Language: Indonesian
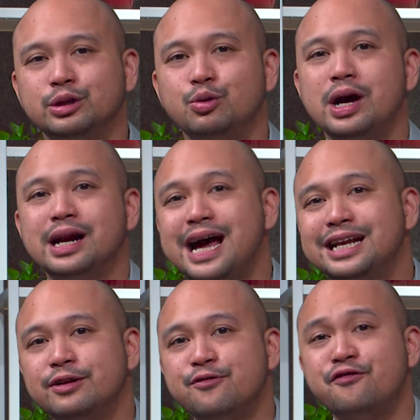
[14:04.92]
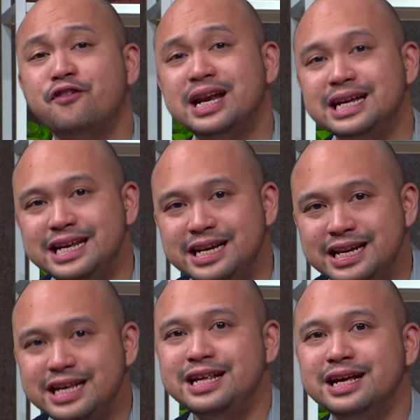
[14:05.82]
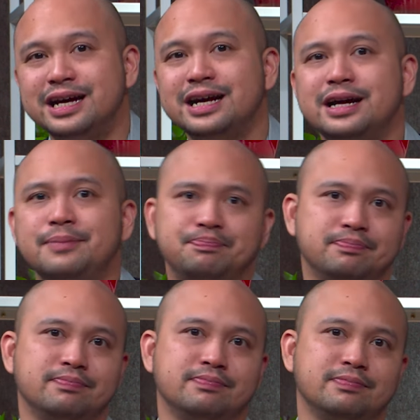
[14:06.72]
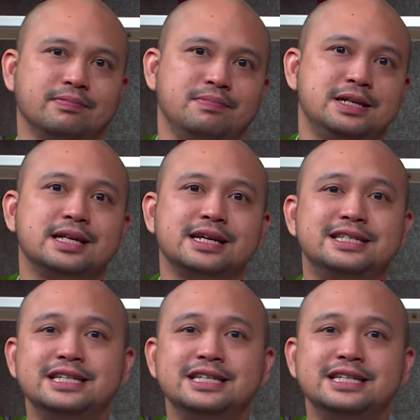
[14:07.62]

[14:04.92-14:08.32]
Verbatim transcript: Ketua Rad Van Indi, uh, Mr.